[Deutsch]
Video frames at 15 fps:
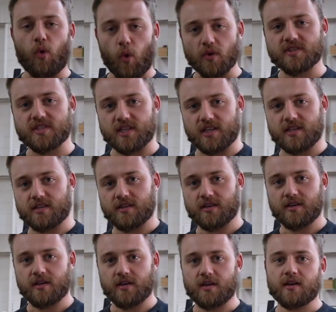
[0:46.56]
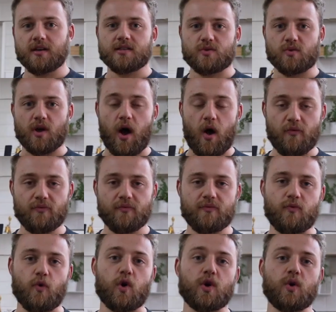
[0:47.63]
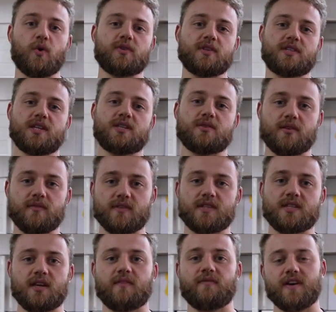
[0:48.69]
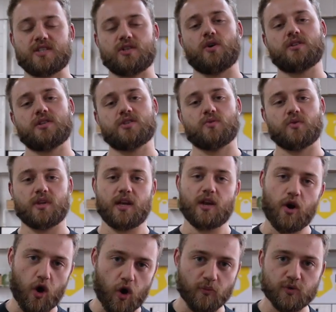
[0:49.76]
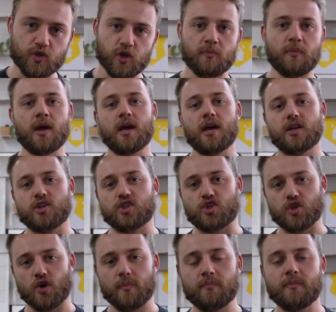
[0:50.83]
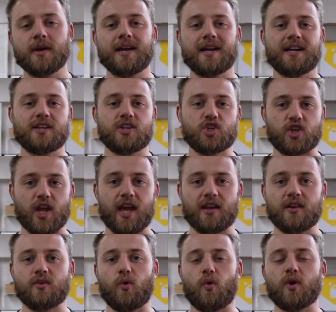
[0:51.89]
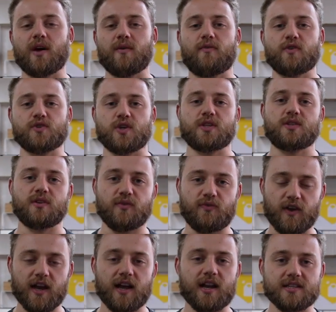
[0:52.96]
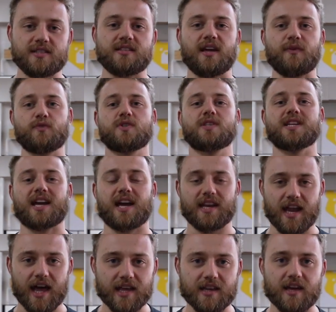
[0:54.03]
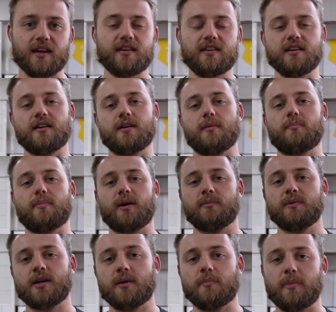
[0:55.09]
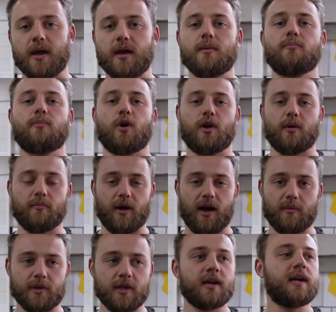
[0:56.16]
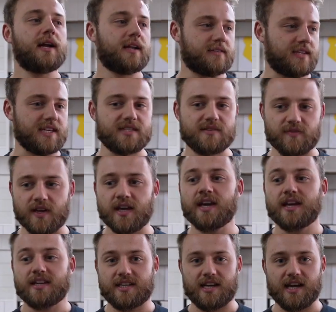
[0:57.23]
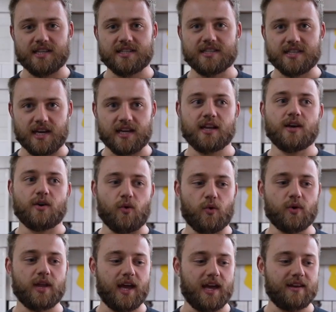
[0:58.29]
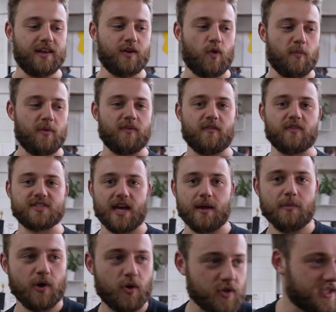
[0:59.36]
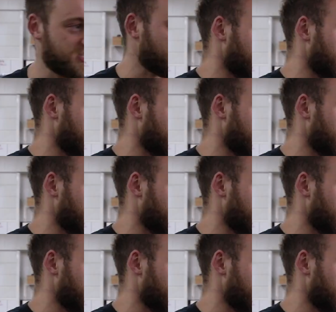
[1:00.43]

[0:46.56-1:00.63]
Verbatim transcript: lohnt sich zu kaufen, worin lohnt es sich zu investieren, was solltest du in dein Home Gym, Gym, stellen oder wovon solltest du die Finger lassen. Dafür ist dieser Kanal da, hier bei mir bei Berlin Barbel. Testen wir die ganze Zeit ohne Ende Equipment. Wenn wir uns einmal kurz